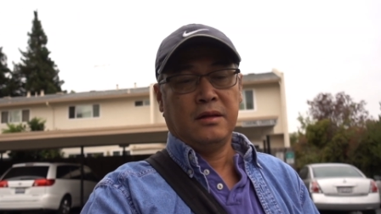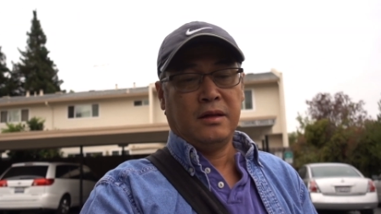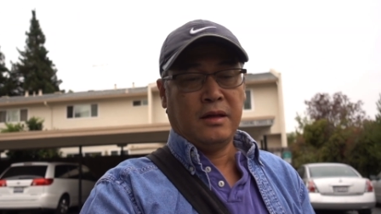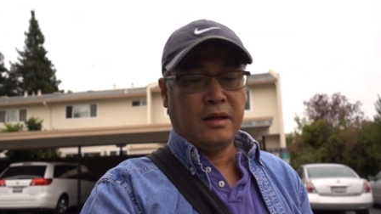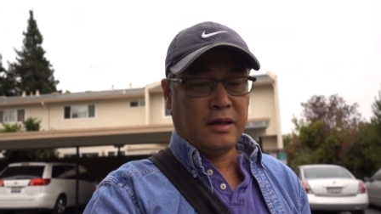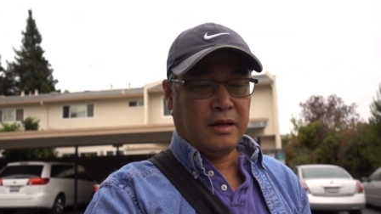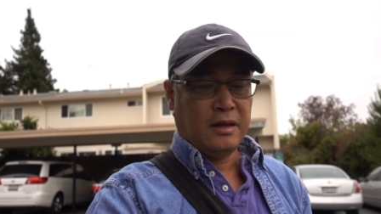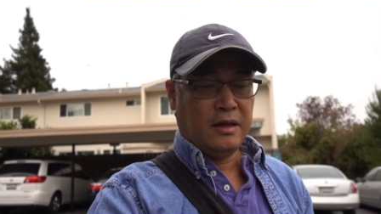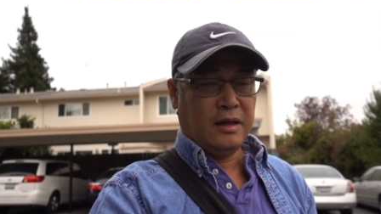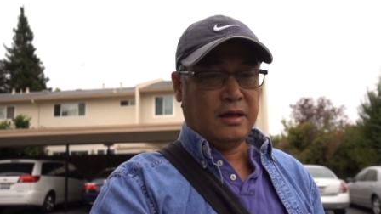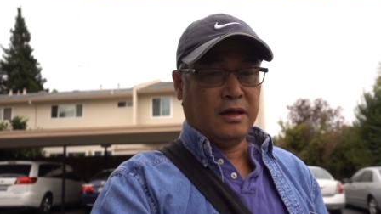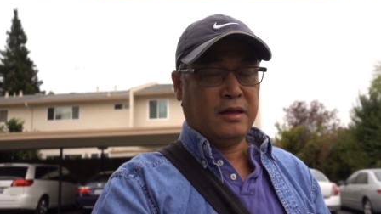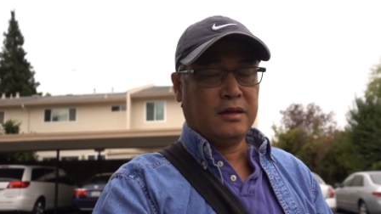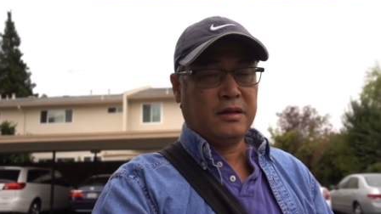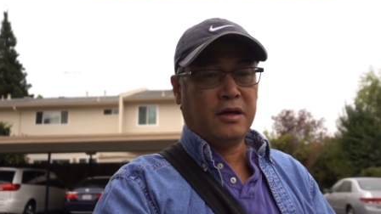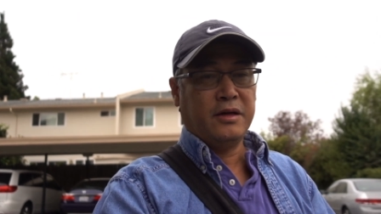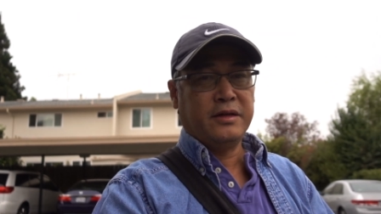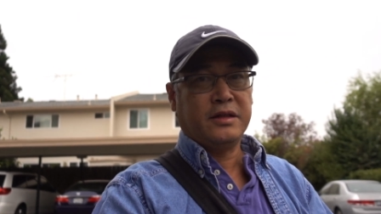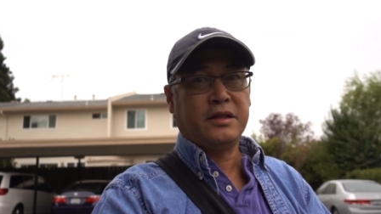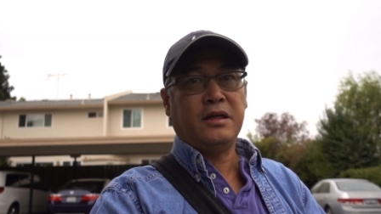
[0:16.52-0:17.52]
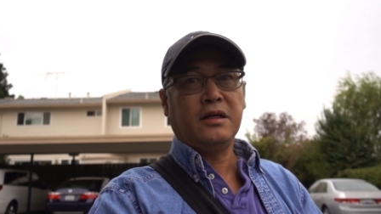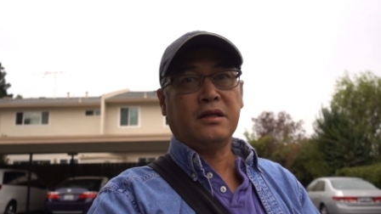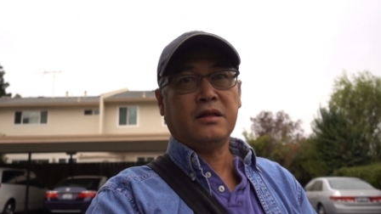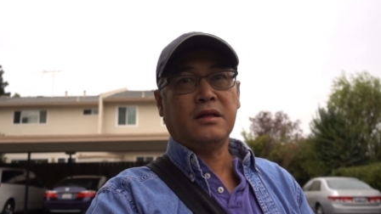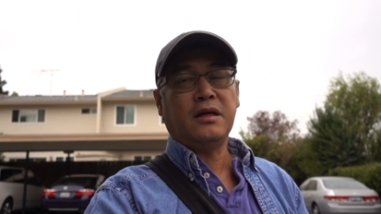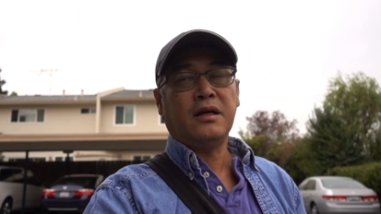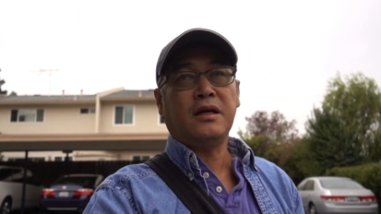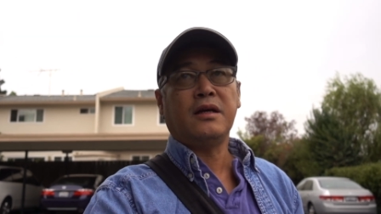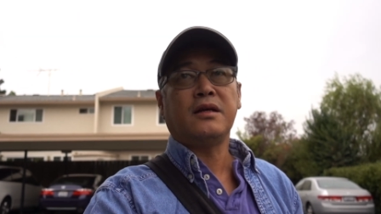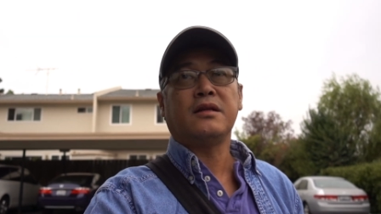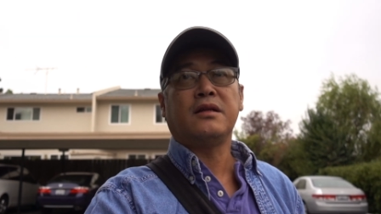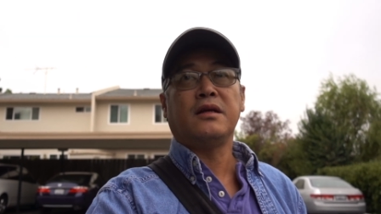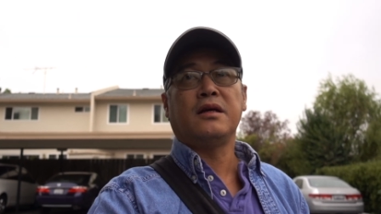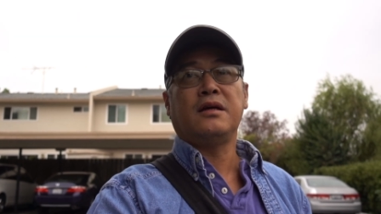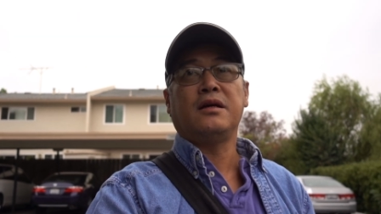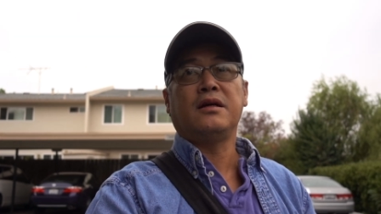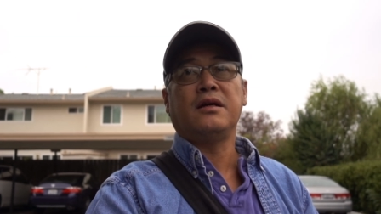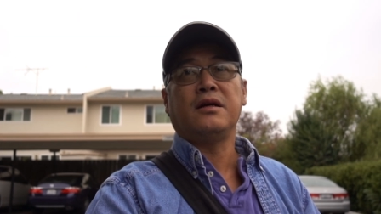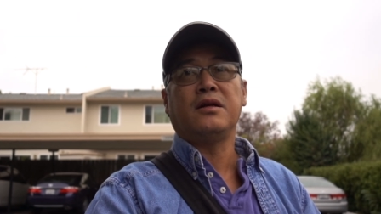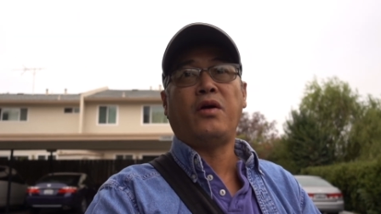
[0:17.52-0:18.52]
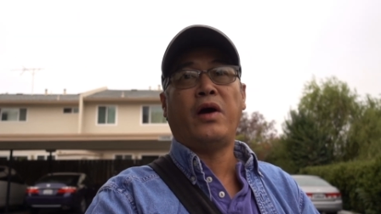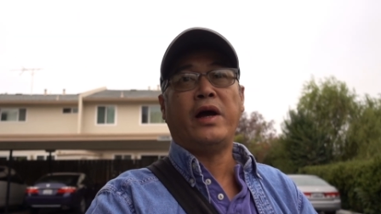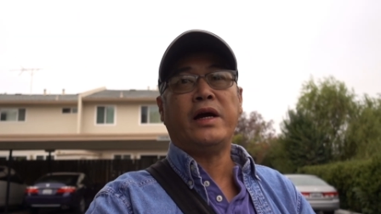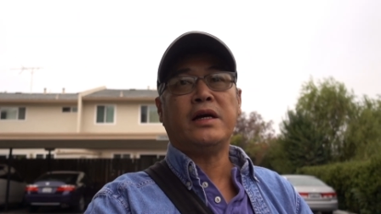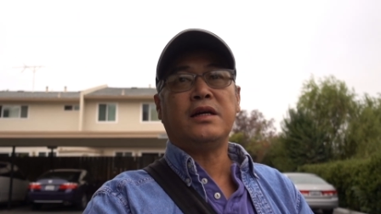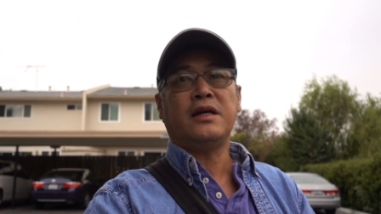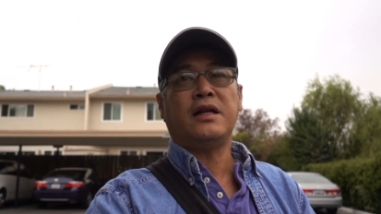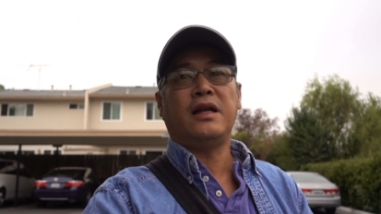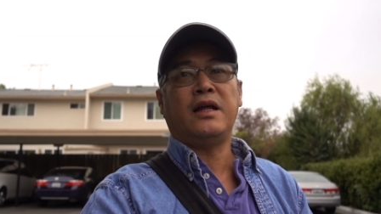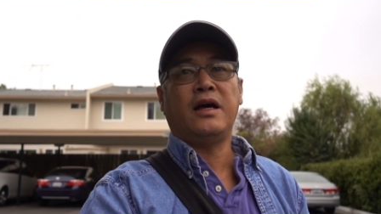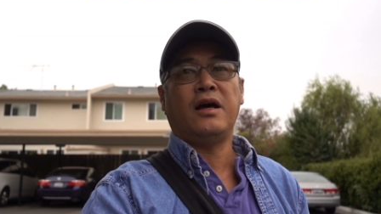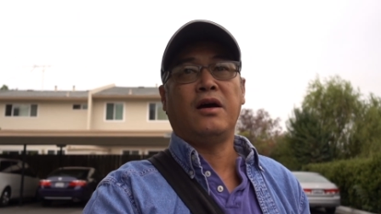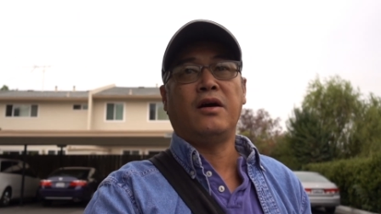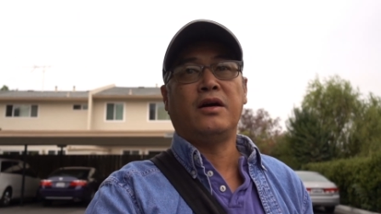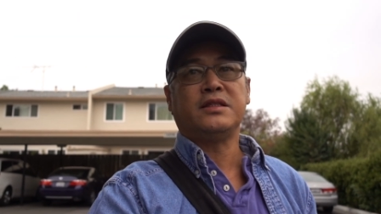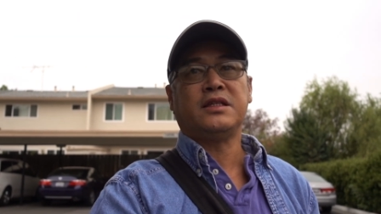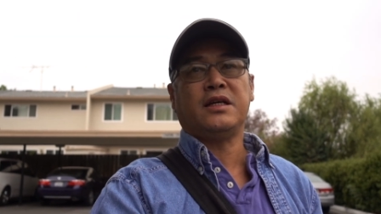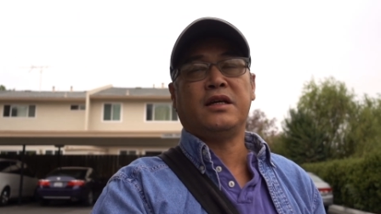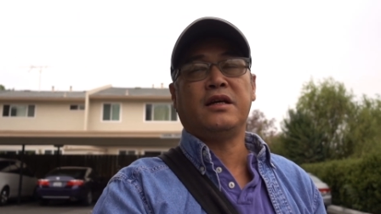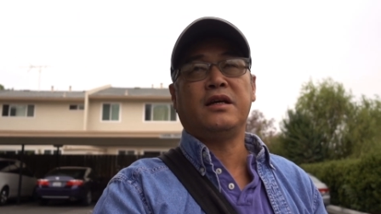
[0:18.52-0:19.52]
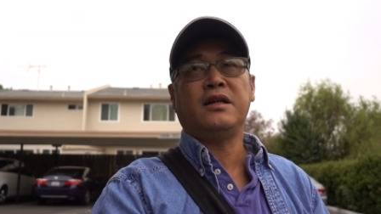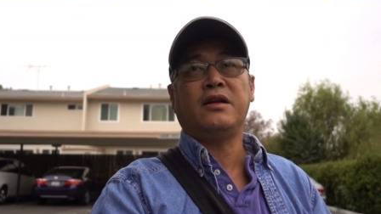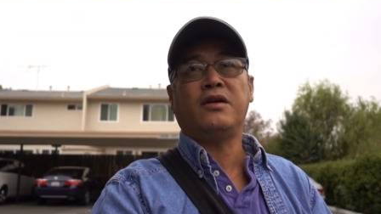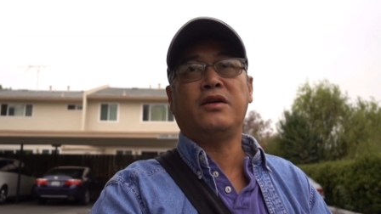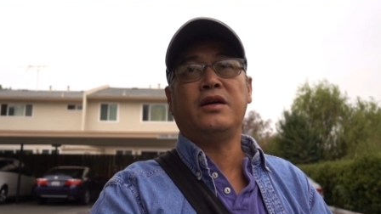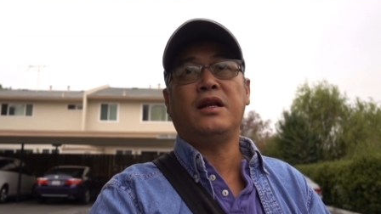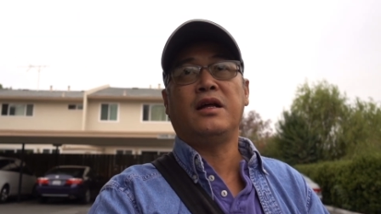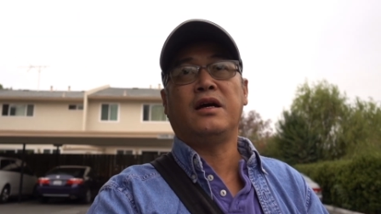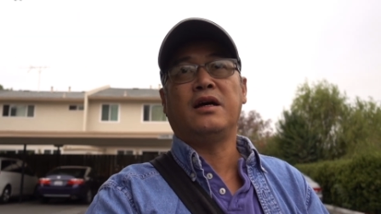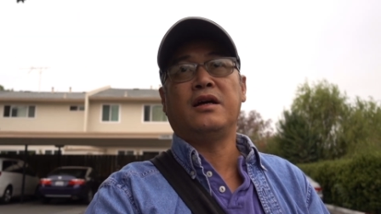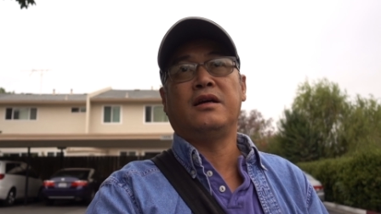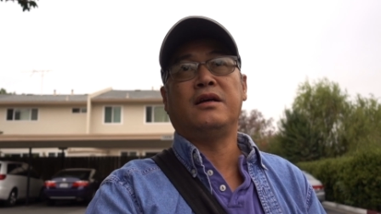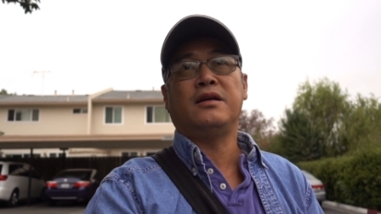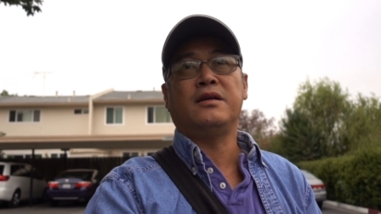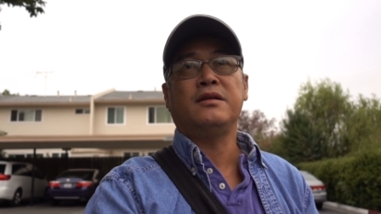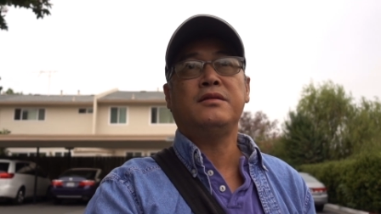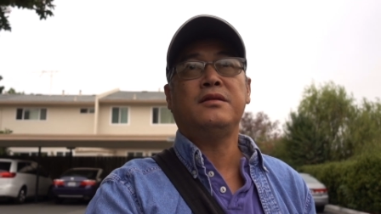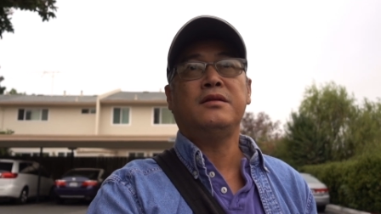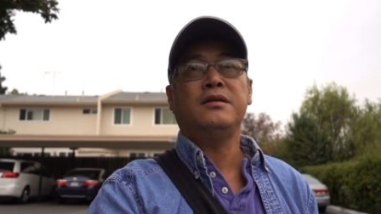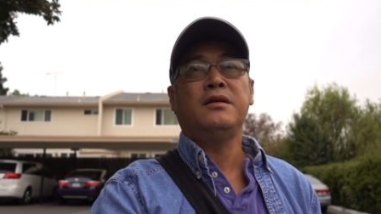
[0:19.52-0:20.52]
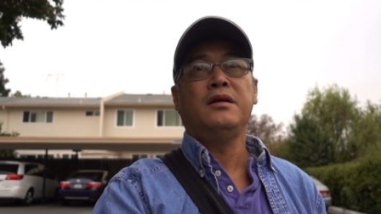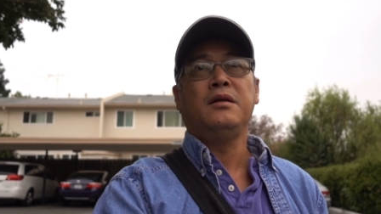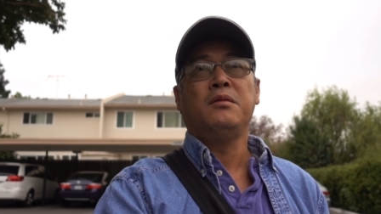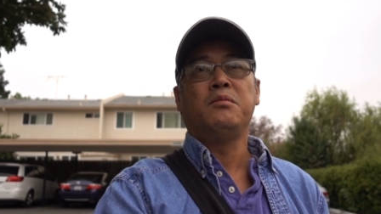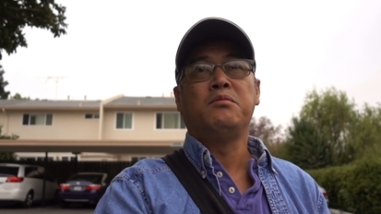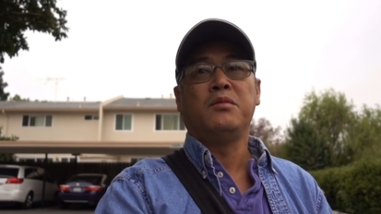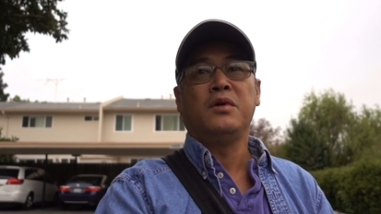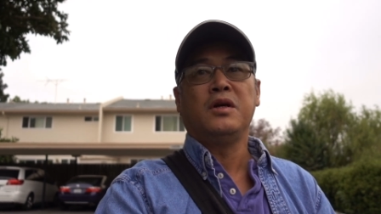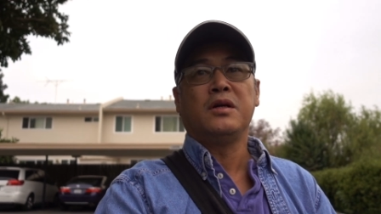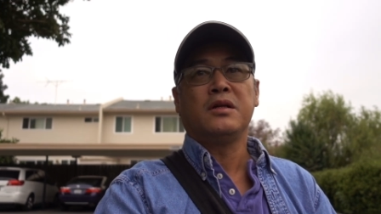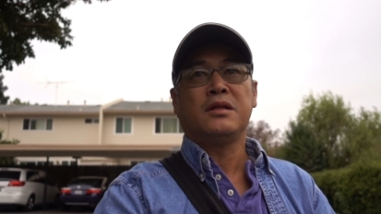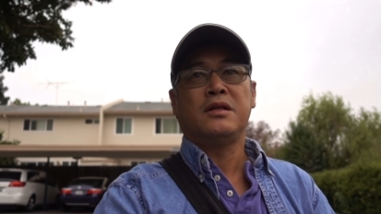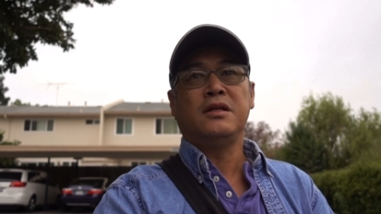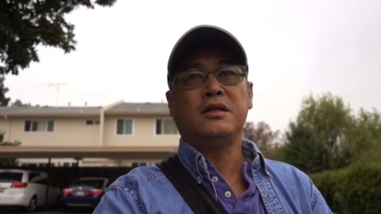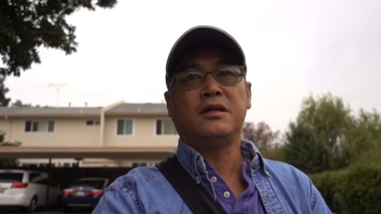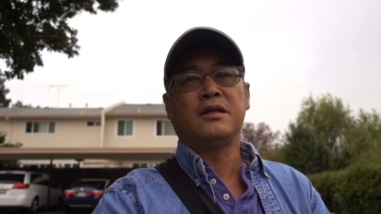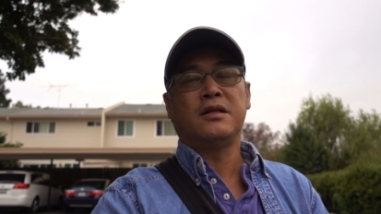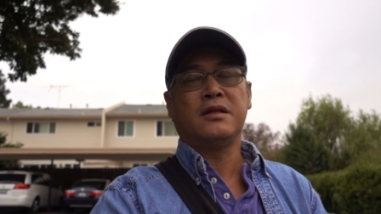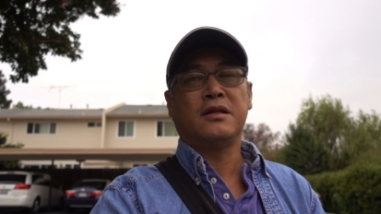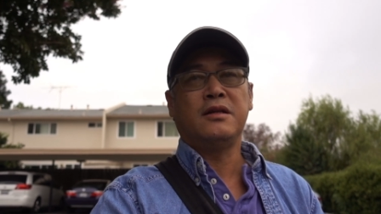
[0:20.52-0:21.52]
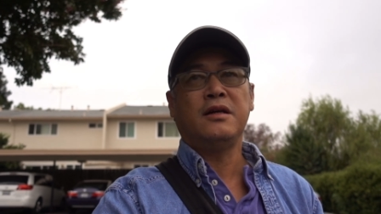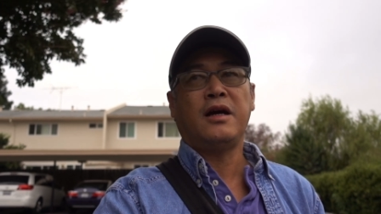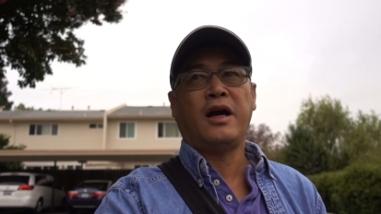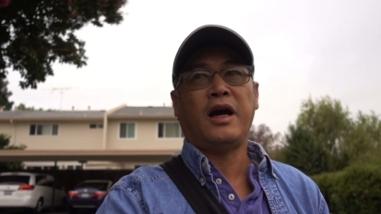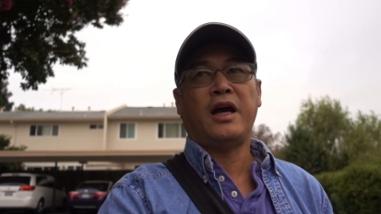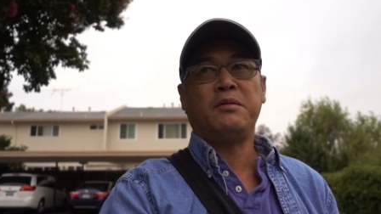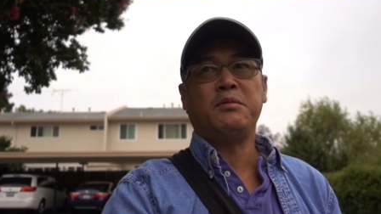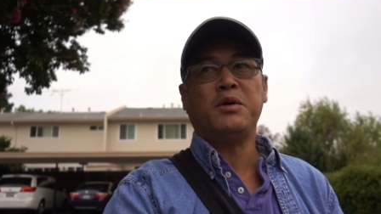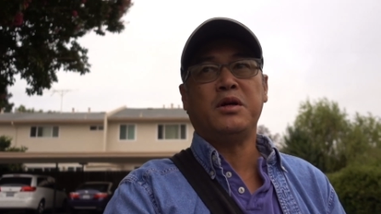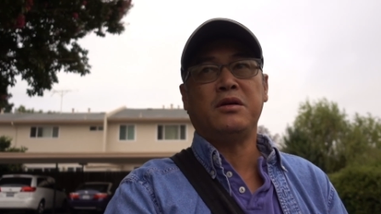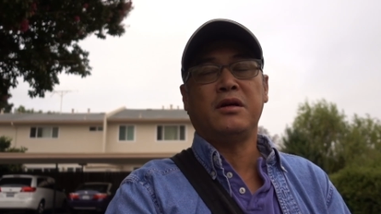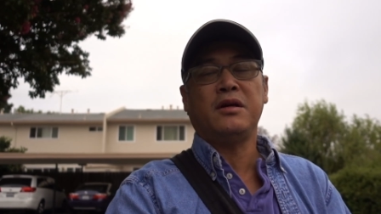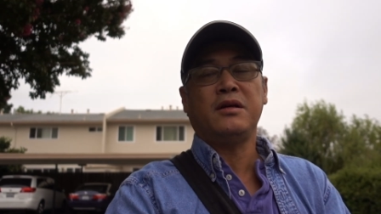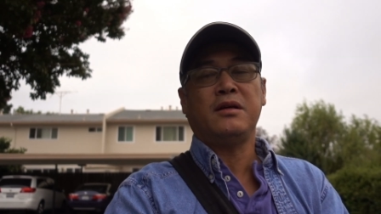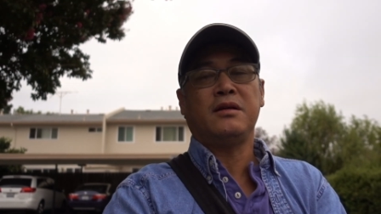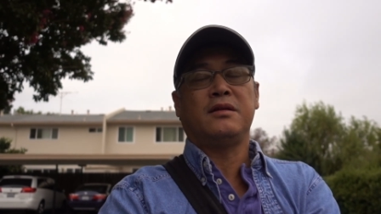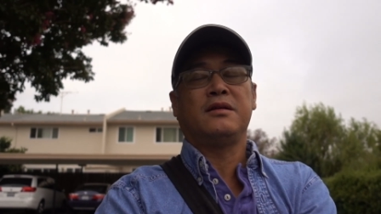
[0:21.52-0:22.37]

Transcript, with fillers: là là thời tiết đó, đoán là họ sẽ nói là thứ thứ hai mưa.